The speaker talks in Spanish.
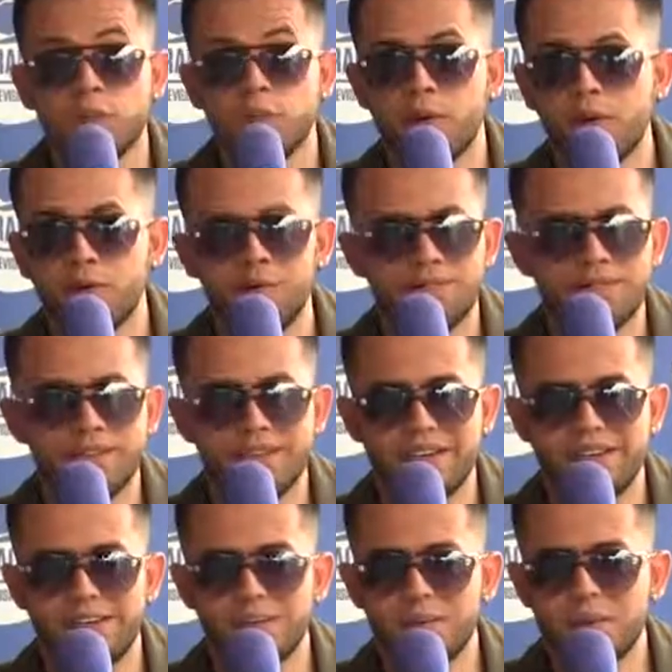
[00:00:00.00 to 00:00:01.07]
Bueno, sí,
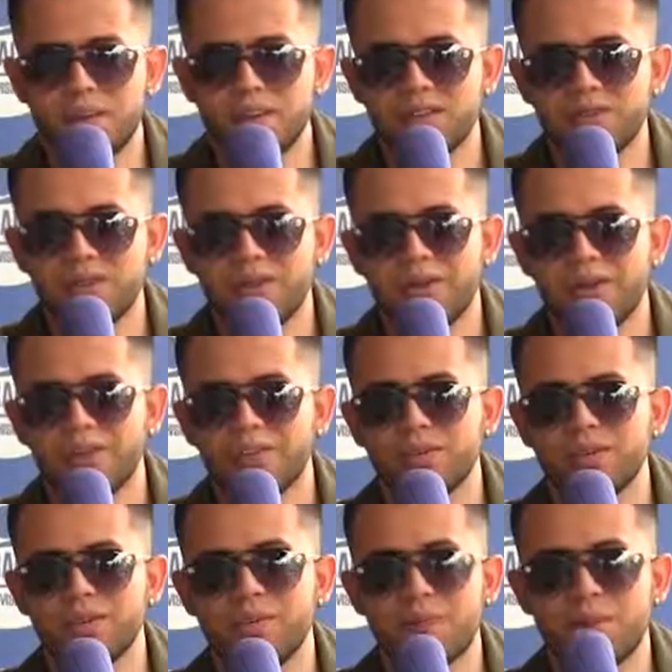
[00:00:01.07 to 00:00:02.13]
en ese momento me
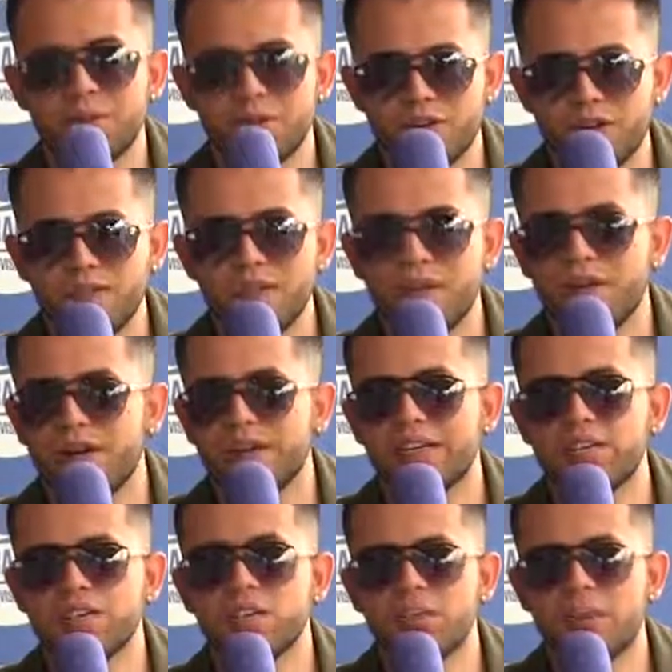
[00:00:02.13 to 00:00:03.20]
encuentro promocionando mi nueva
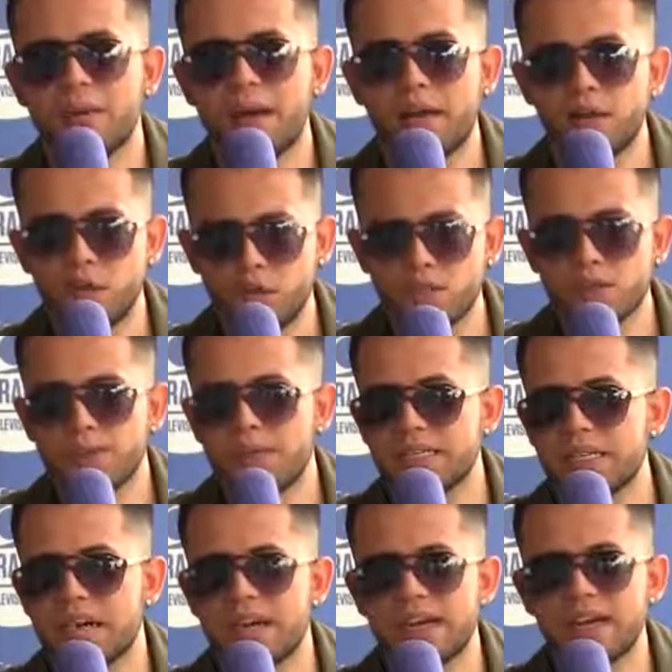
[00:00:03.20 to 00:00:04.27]
canción llamada Noche
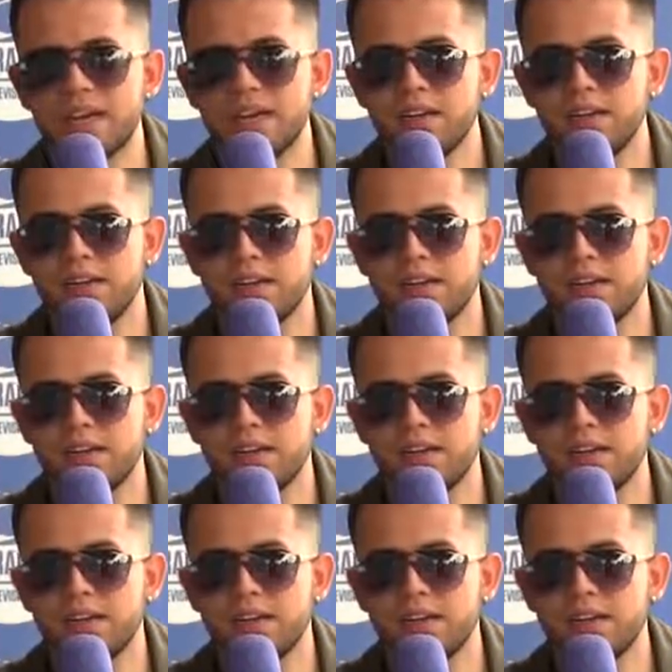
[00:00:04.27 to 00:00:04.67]
Pasajera.